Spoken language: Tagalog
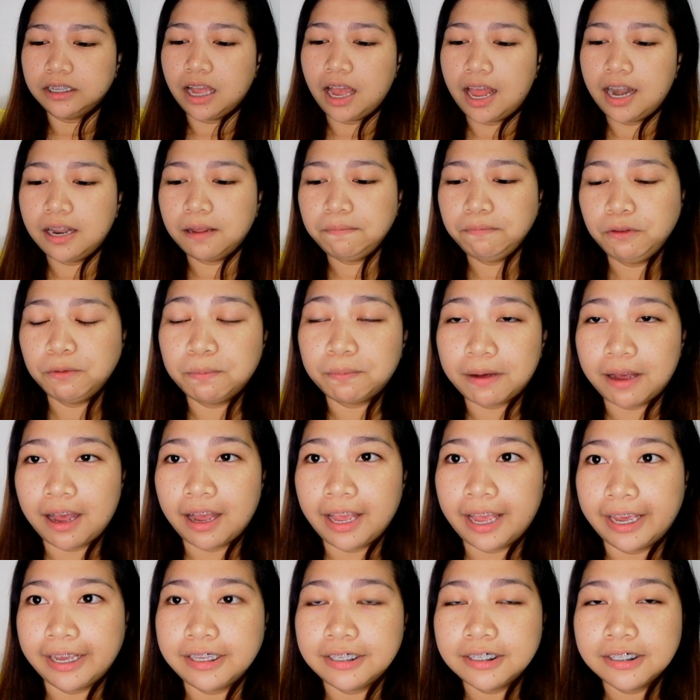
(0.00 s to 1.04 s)
Alam niyo ba
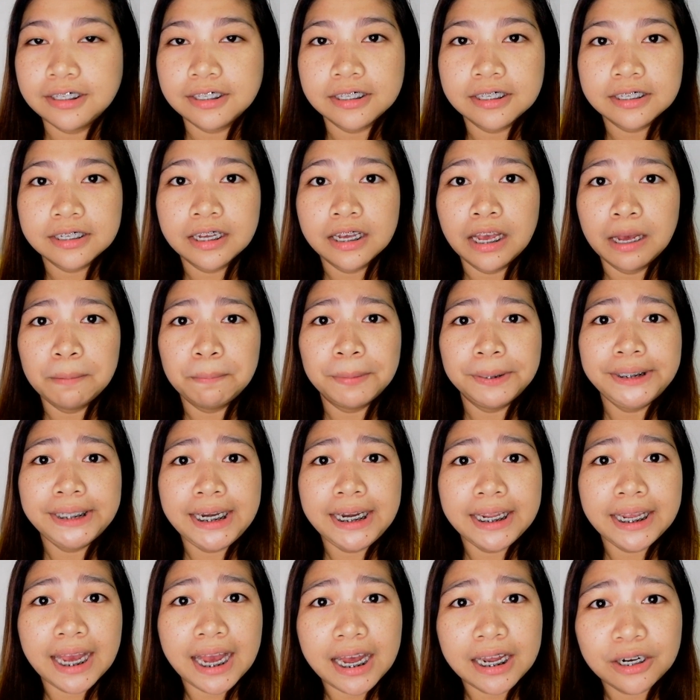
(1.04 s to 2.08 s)
guys,
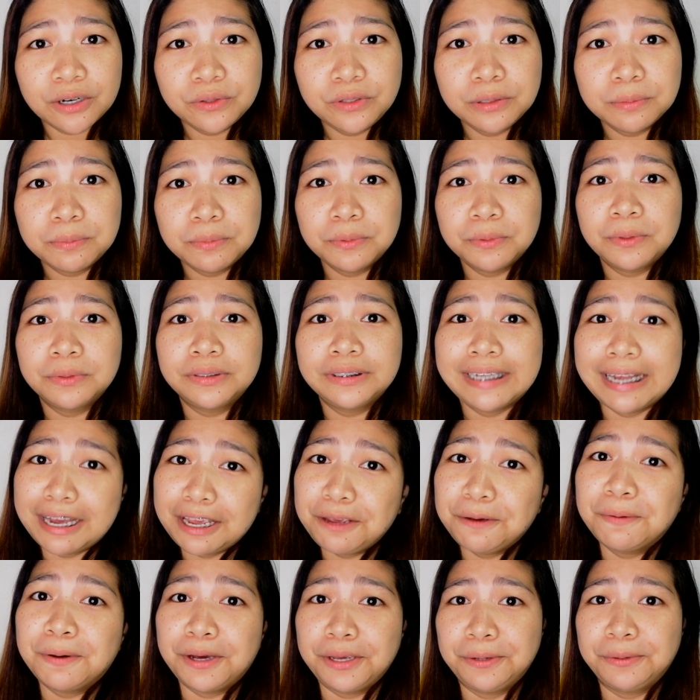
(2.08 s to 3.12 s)
madaling araw na po
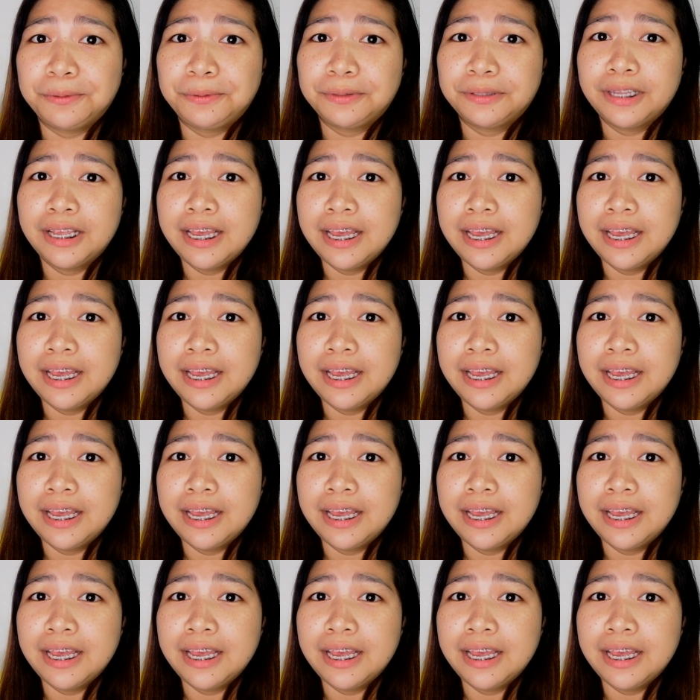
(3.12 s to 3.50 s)
tayo ngayon